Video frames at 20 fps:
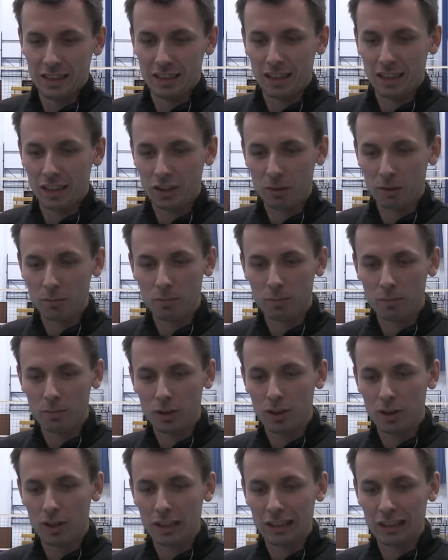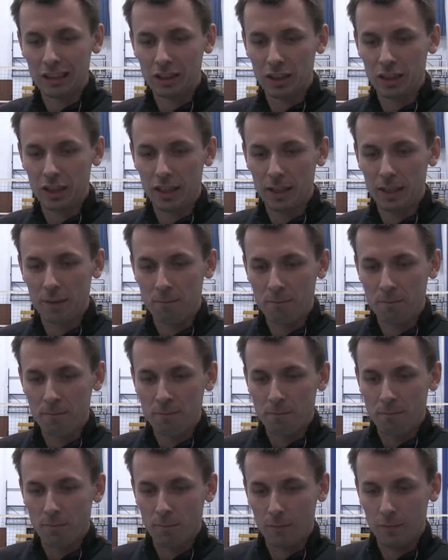E, także myślę, że
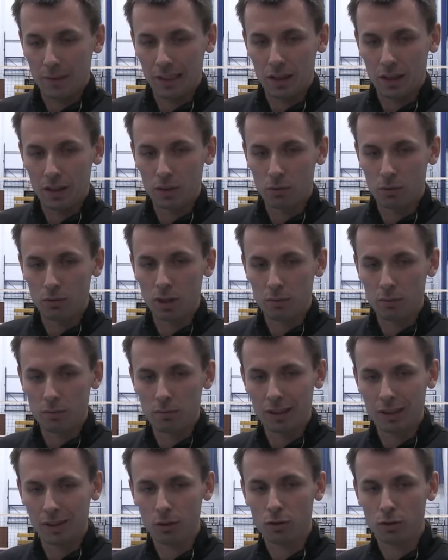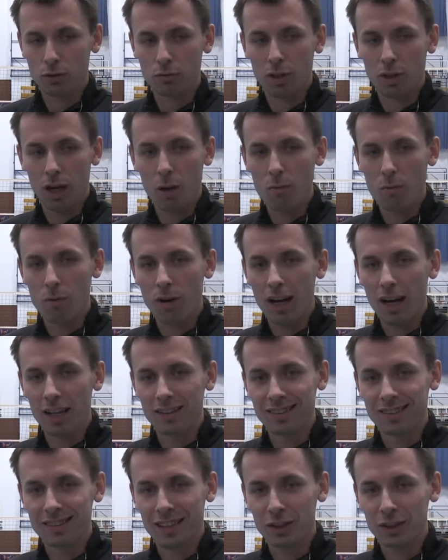mm, tutaj bym tego szukał,
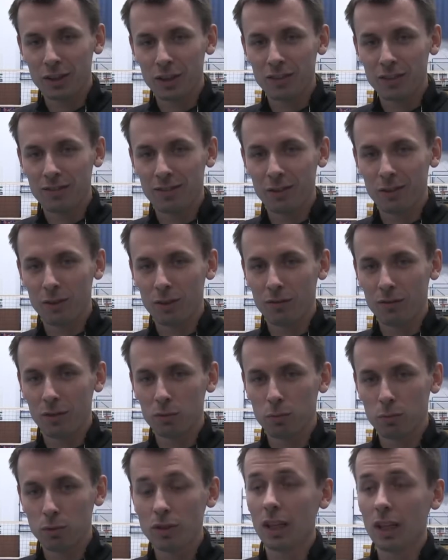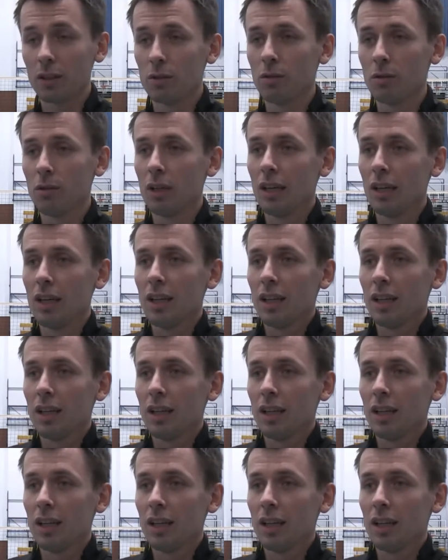ani raczej w, w odpuszczaniu.